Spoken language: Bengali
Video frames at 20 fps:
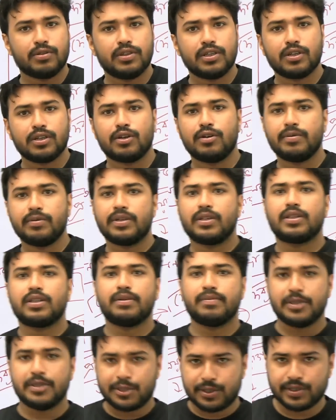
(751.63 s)
নদীর গভীরতা
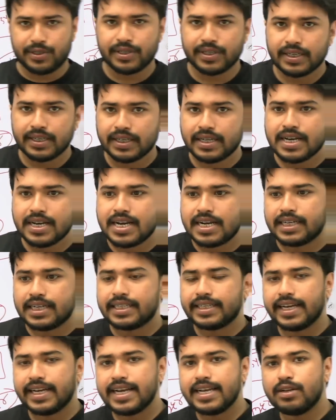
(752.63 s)
বেশি
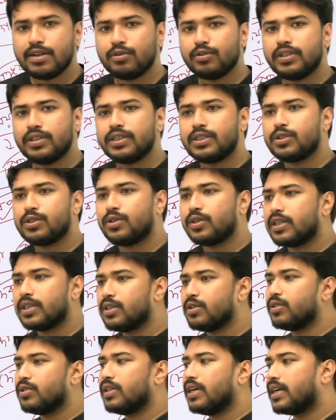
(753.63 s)
সেই নদীর সঙ্গে
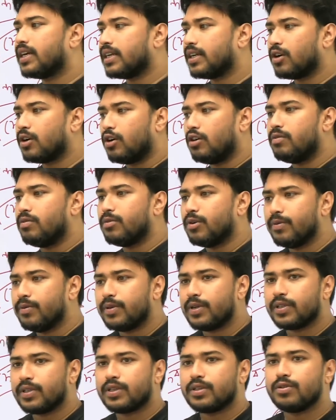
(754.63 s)
যদি একটা কম
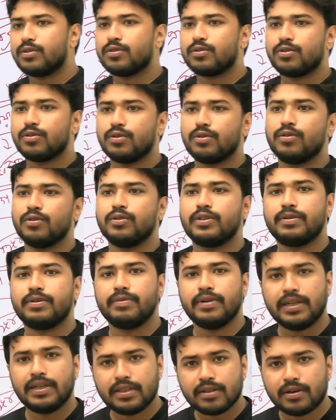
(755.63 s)
গভীরতাযুক্ত নদী
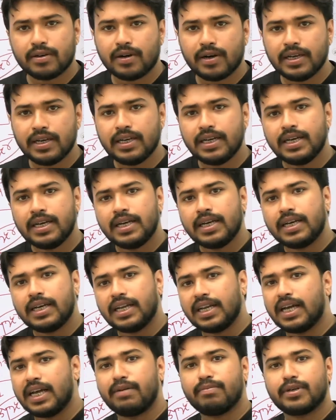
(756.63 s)
মিলিত হয়
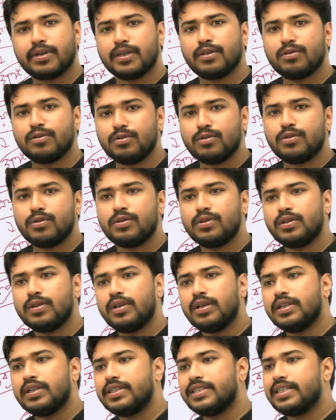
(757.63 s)
নাম কিন্তু
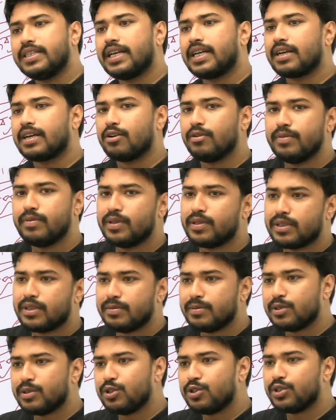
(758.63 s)
যার গভীরতা
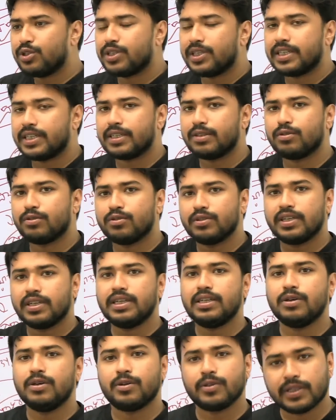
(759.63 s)
বেশি সেটা
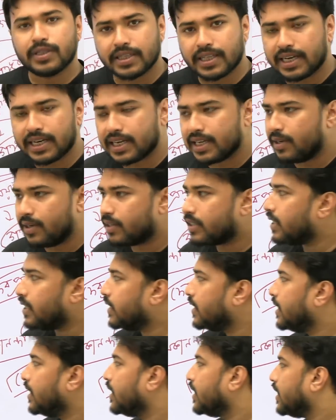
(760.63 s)
অনুযায়ী হতে থাকে অর্থাৎ
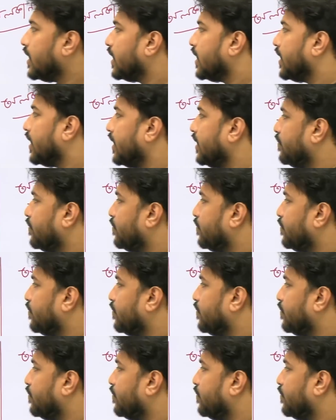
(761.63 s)
এই